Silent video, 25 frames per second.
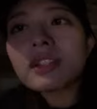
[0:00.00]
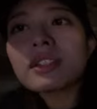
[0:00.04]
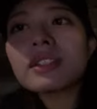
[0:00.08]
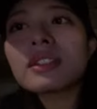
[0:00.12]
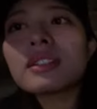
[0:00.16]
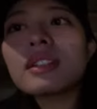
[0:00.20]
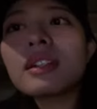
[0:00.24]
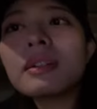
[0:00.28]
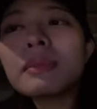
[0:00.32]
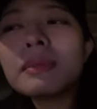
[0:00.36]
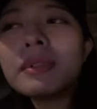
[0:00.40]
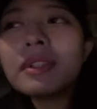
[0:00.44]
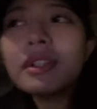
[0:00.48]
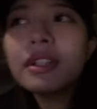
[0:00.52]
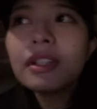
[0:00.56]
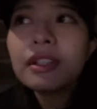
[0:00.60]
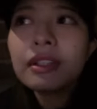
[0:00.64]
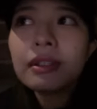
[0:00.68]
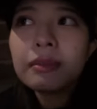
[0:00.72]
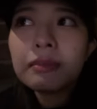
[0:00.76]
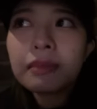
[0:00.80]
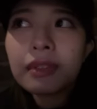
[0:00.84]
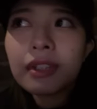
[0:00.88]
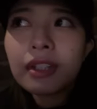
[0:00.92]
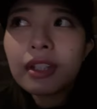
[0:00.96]
ちなみに
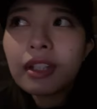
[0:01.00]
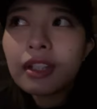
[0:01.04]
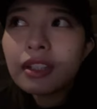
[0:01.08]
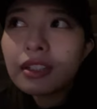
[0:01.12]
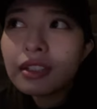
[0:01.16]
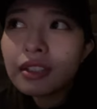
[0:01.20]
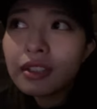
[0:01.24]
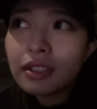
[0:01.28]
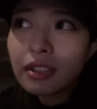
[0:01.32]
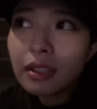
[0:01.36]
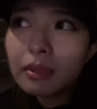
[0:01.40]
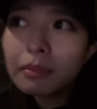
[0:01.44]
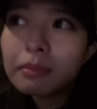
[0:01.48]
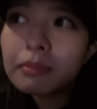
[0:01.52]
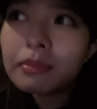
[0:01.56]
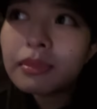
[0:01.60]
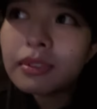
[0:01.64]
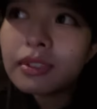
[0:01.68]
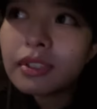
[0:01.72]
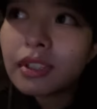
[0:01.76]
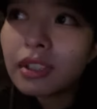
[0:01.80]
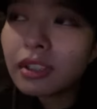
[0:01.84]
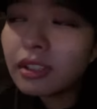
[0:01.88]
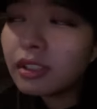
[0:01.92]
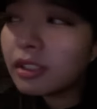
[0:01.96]
今何時何
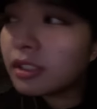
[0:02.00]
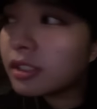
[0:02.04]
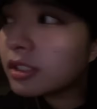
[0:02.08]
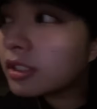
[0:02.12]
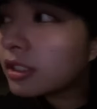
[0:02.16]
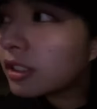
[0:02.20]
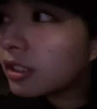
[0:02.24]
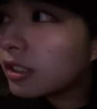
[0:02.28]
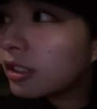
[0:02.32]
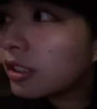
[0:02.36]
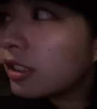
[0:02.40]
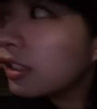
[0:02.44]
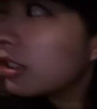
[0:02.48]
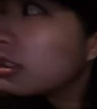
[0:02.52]
分なんですかね